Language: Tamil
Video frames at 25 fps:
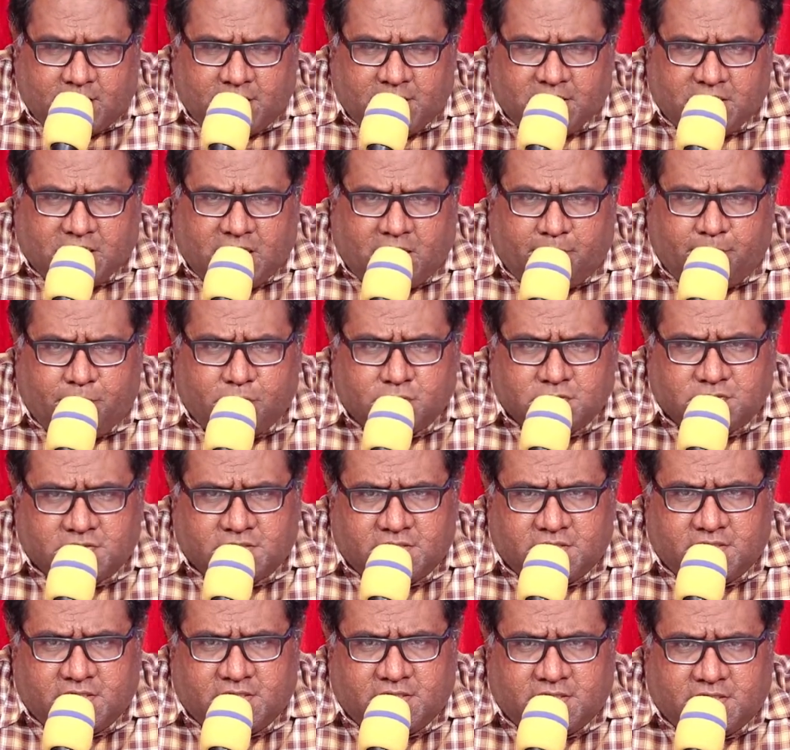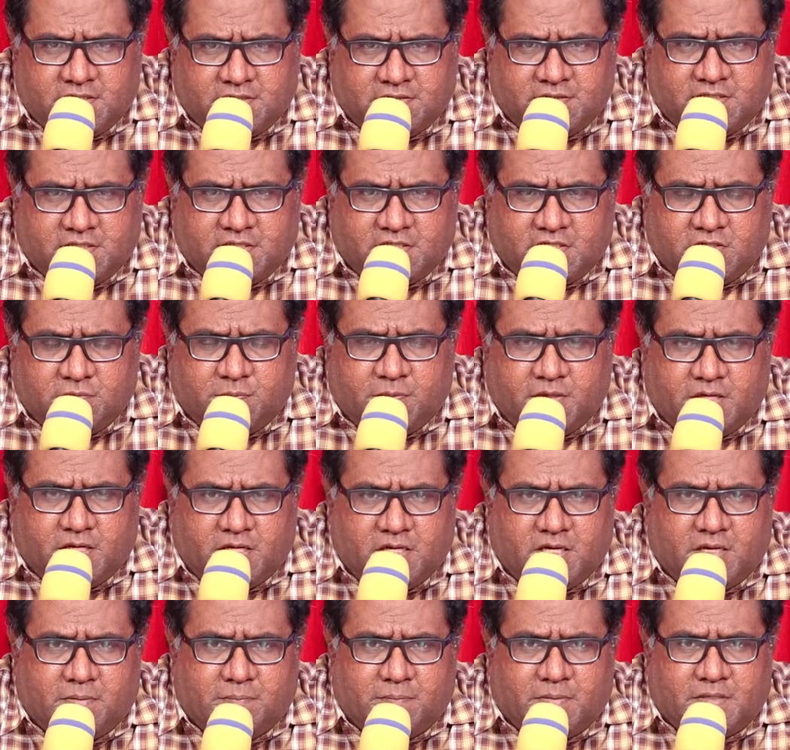இங்கே அப்போஸ்தர்கள் எழுதின
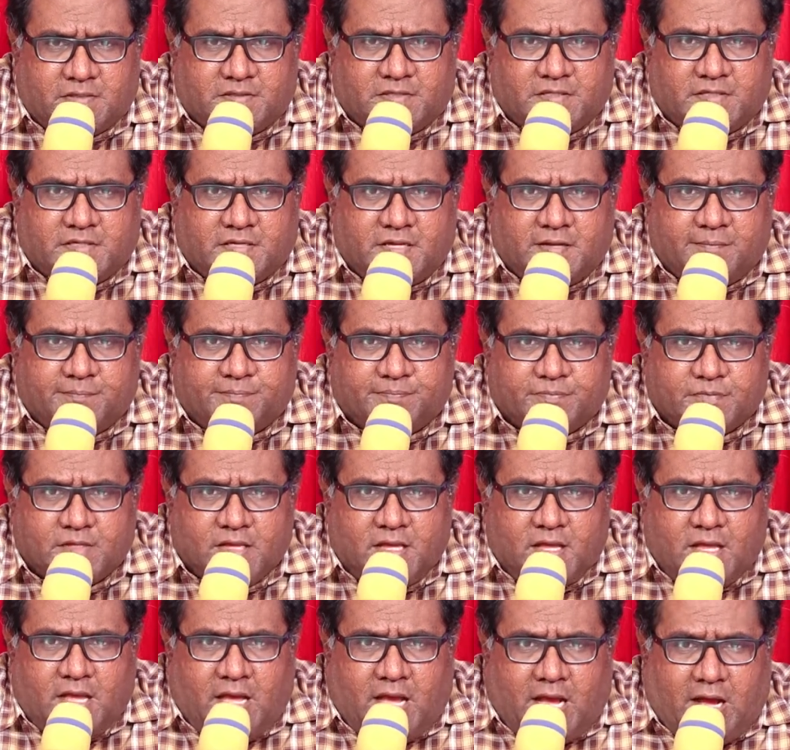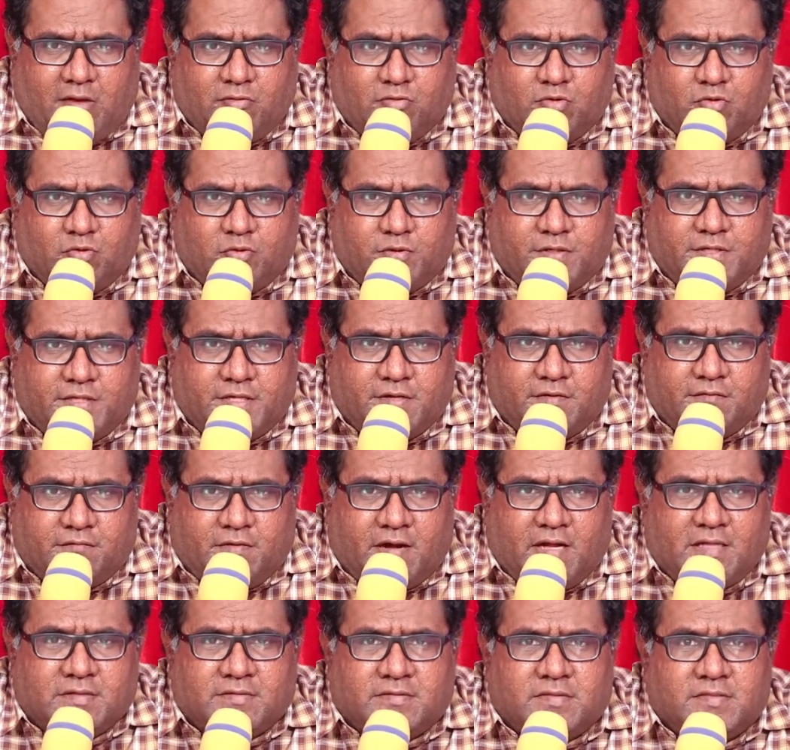நிருபங்கள்லாம் பார்த்தீங்கன்னா அவங்களுடைய
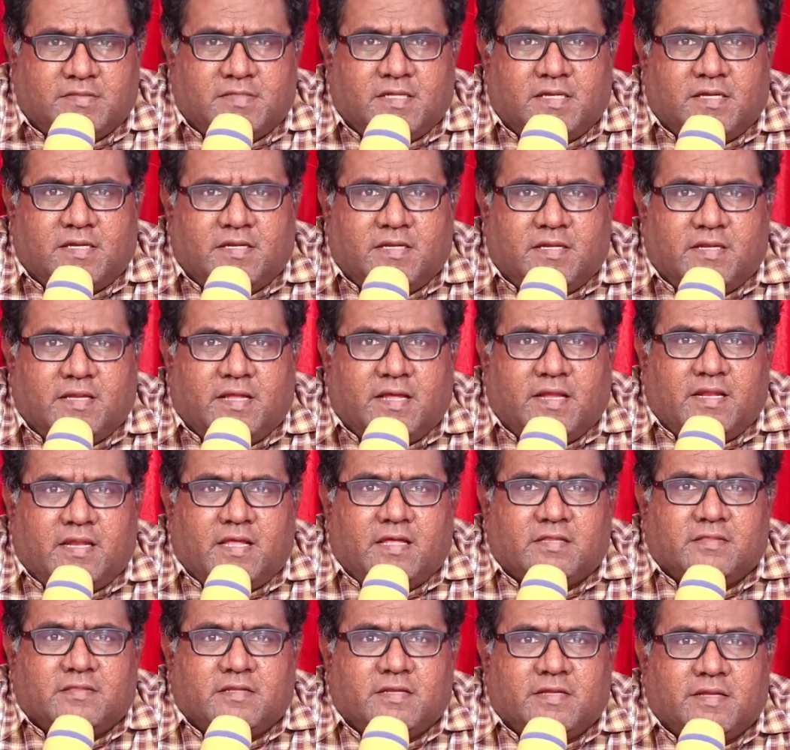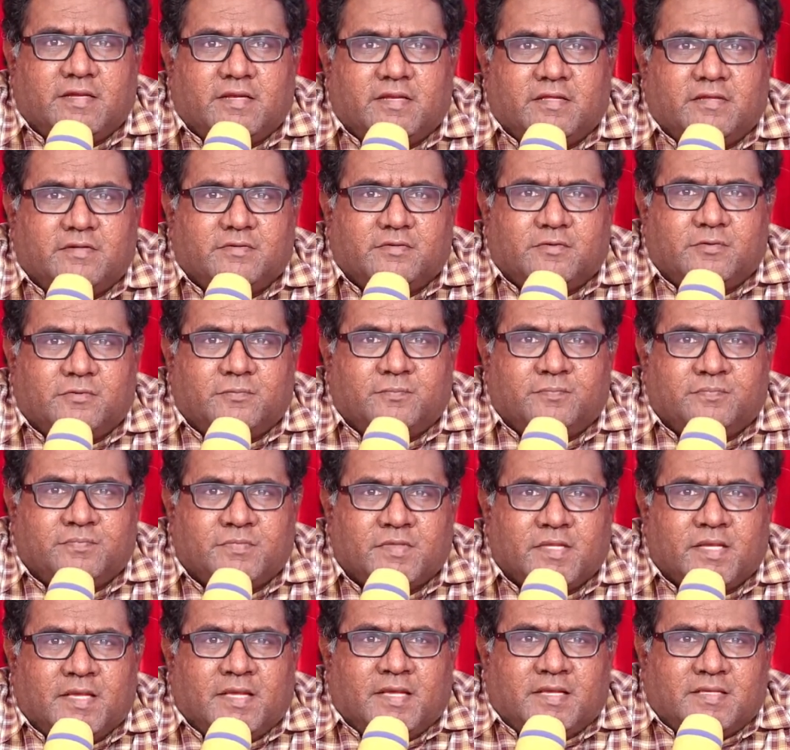வாழ்த்துதல் எல்லாத்துலேயும் என்ன இருக்கும்
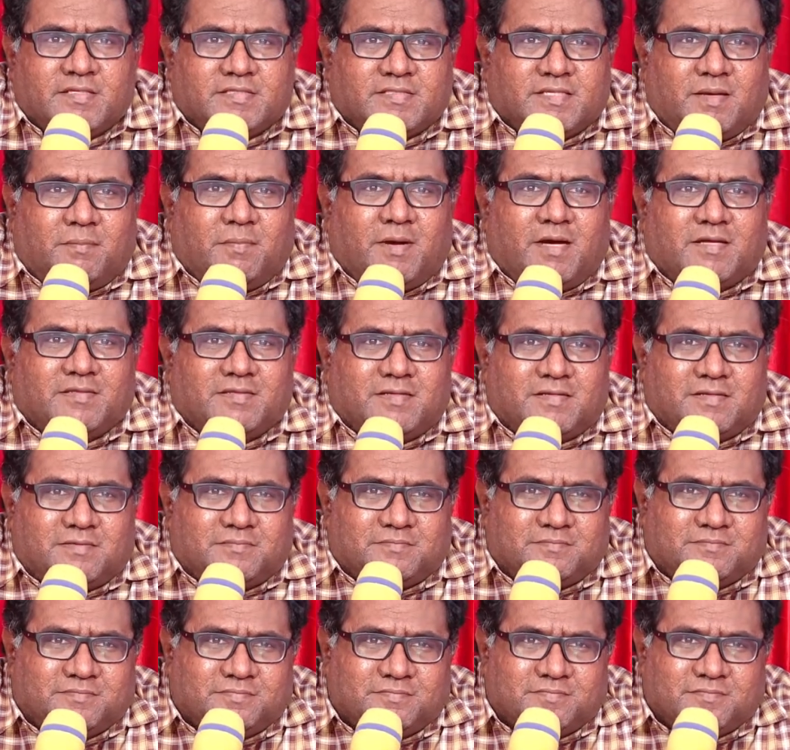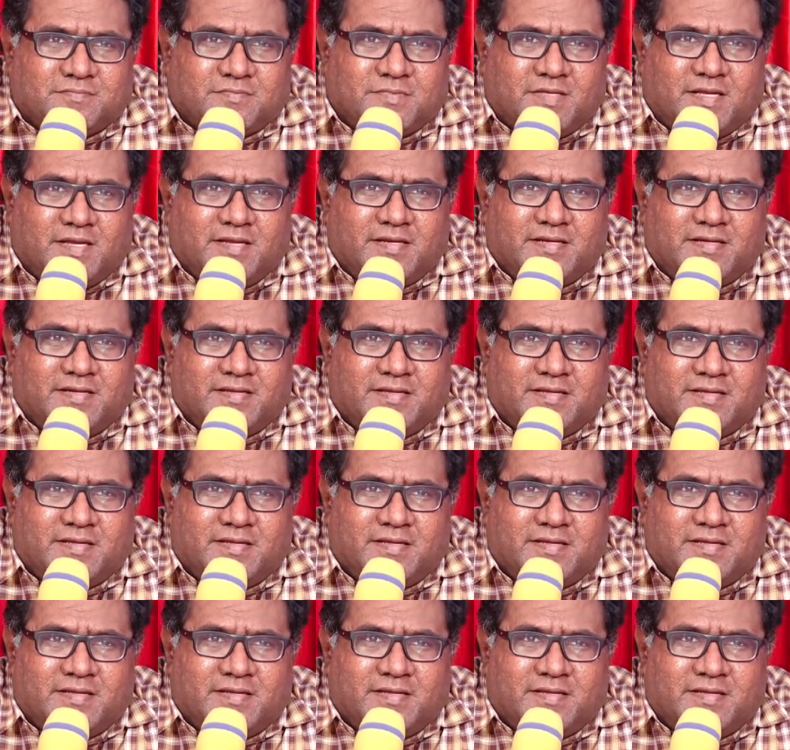சமாதானம்